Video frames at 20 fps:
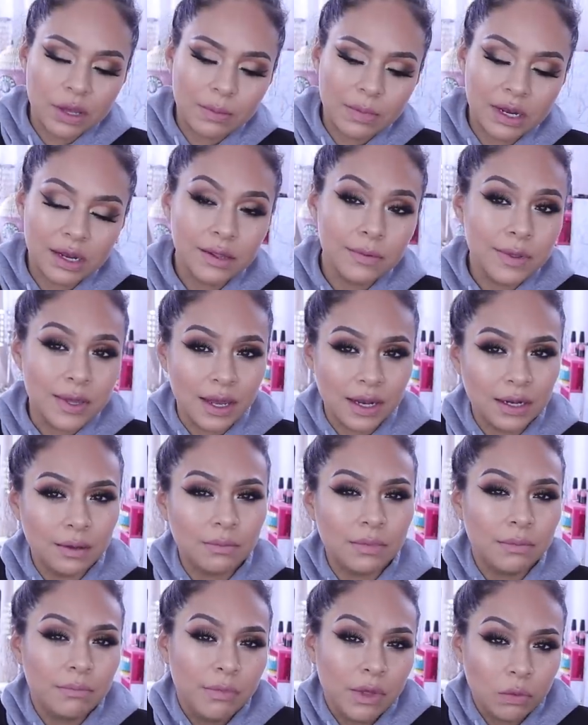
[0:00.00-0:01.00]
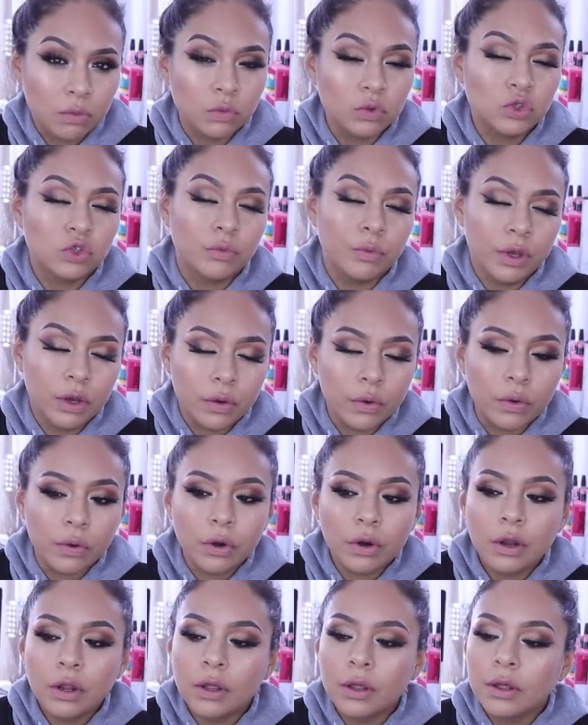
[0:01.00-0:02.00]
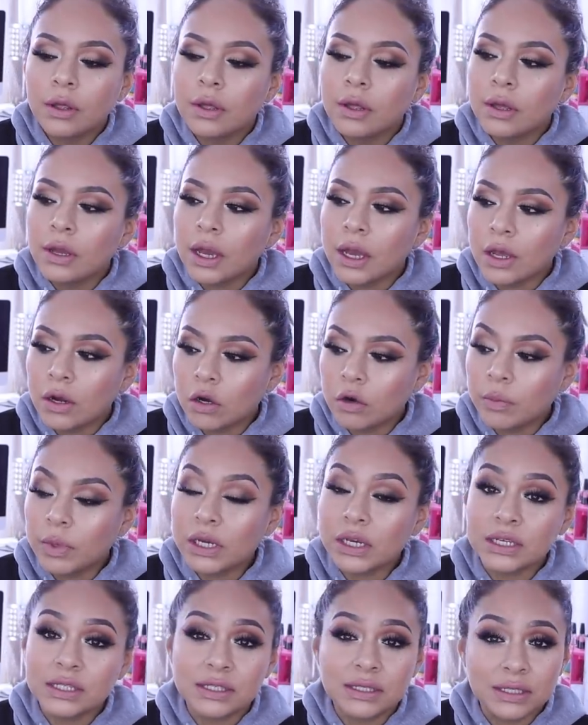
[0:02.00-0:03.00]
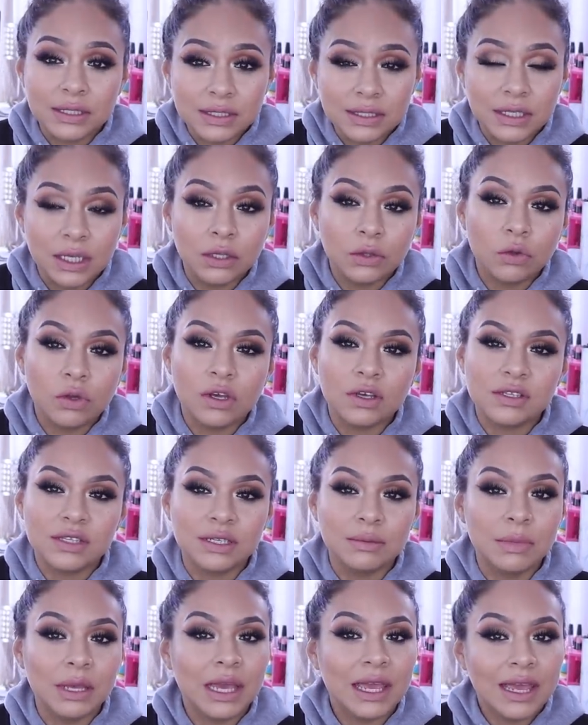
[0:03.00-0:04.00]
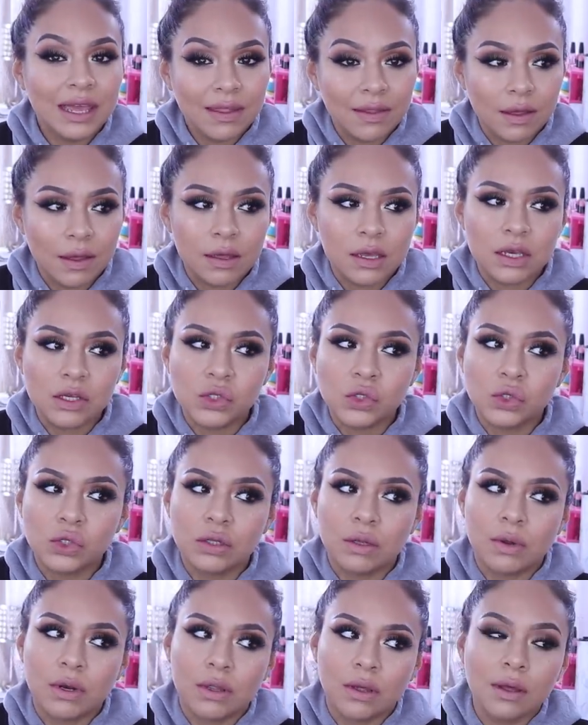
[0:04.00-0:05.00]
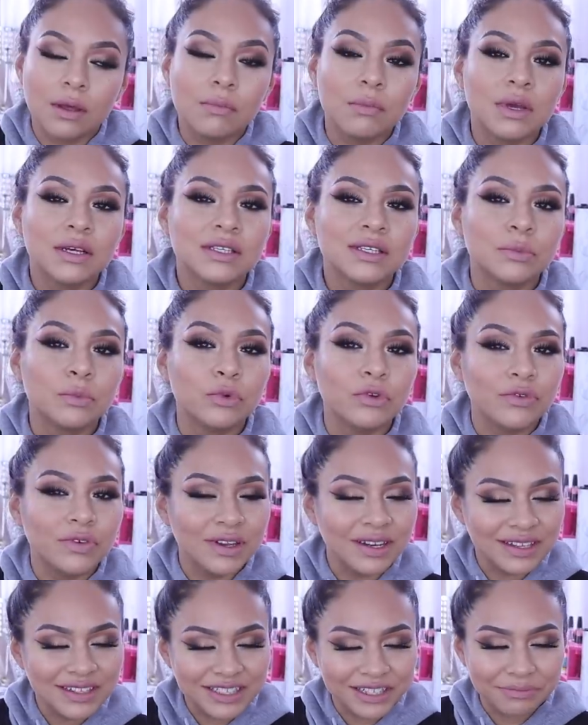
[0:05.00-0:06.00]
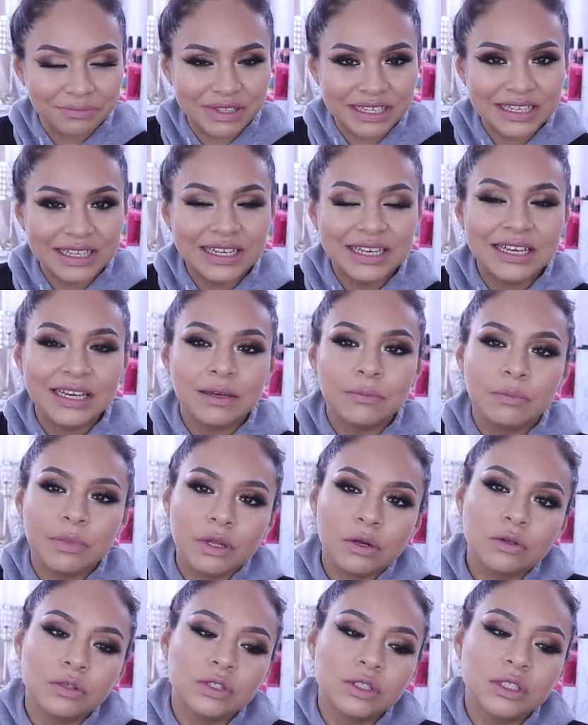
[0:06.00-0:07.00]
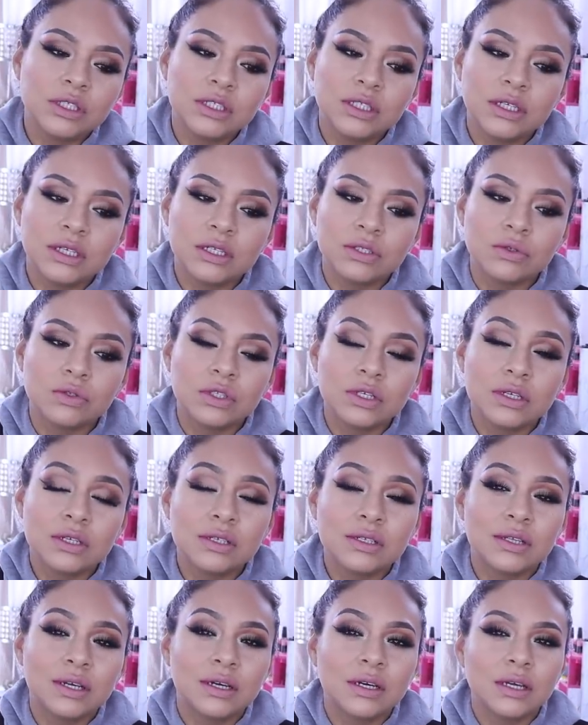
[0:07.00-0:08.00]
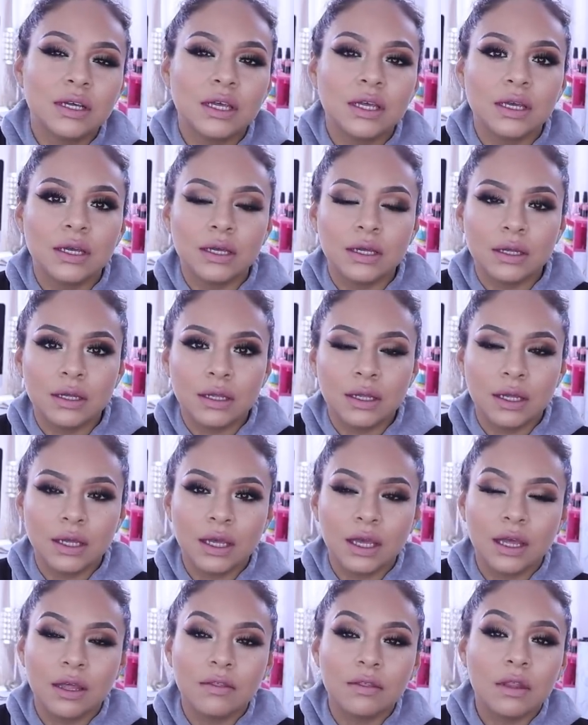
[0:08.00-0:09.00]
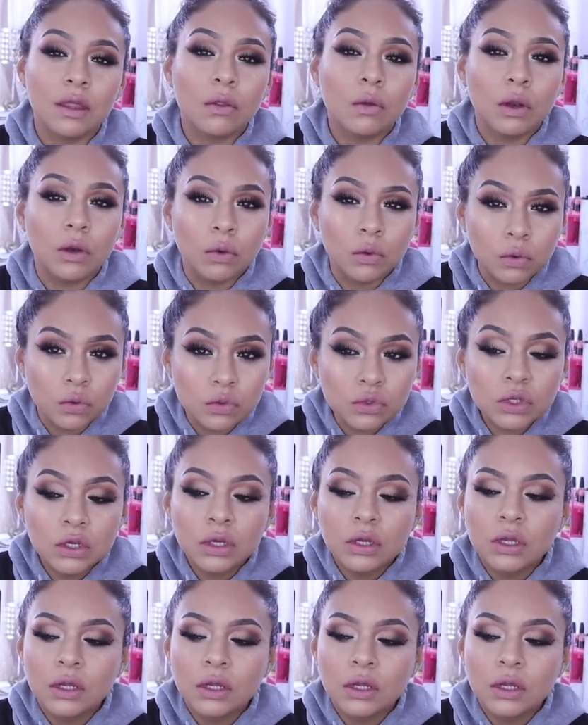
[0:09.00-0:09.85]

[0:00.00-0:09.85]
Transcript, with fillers: ya más liviana, mucho mejor. Hay ropa que sí siento que sí me queda y eso de verdad que me hace muy feliz a mí. Pero sí, chicas, si ustedes están en, que han dado a luz,